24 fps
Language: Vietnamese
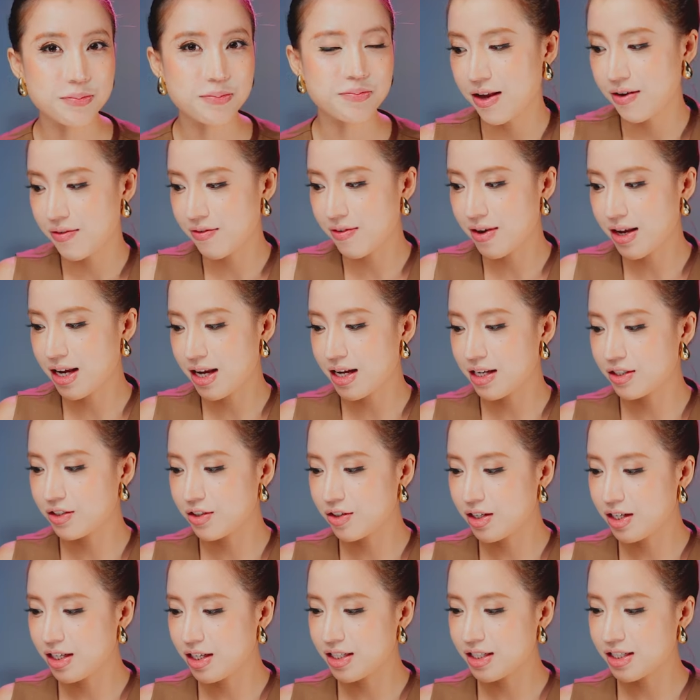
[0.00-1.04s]
Và
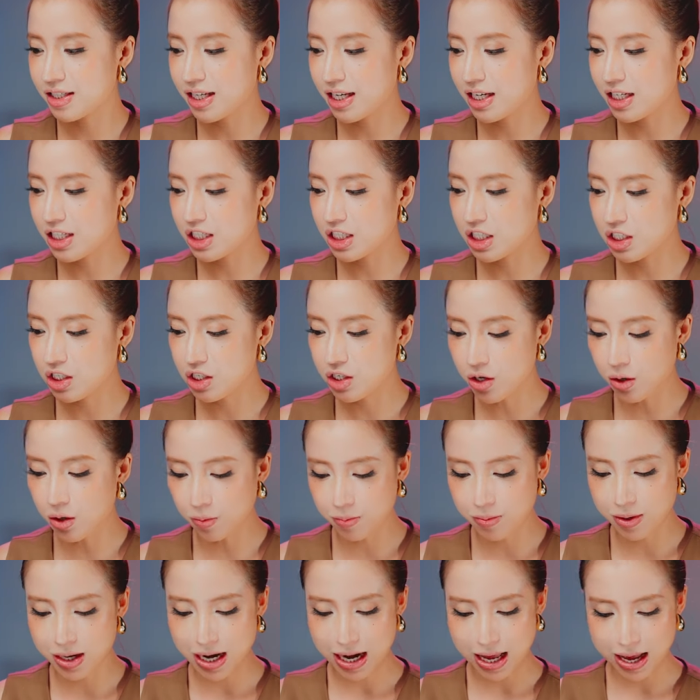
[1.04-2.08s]
Jolie sẽ sử
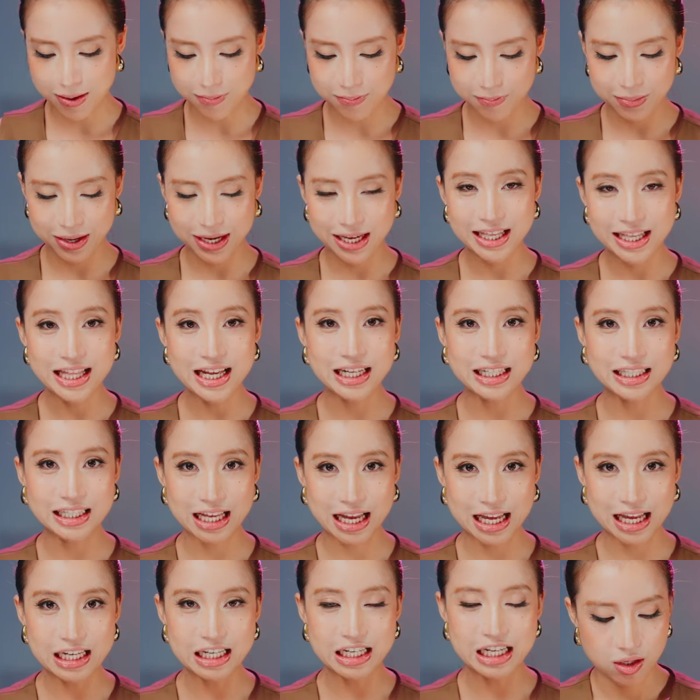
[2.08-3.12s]
dụng là máy thần
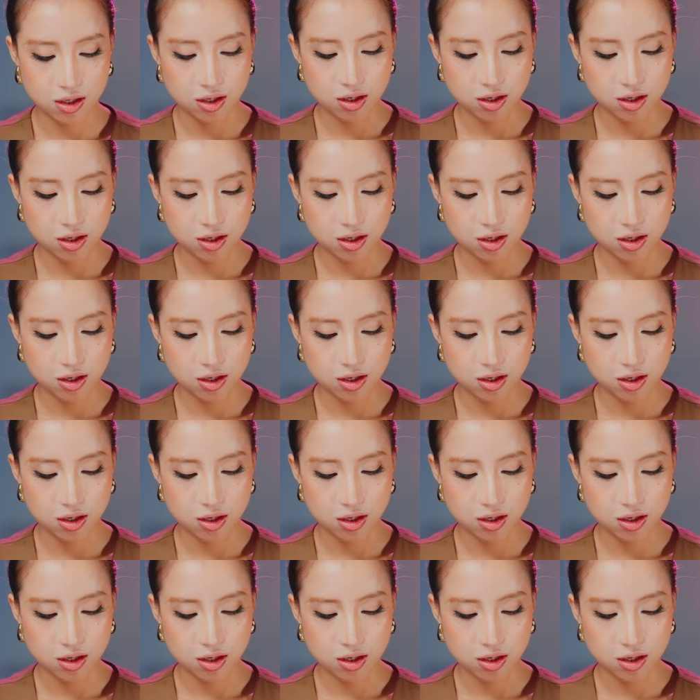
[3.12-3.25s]
thánh.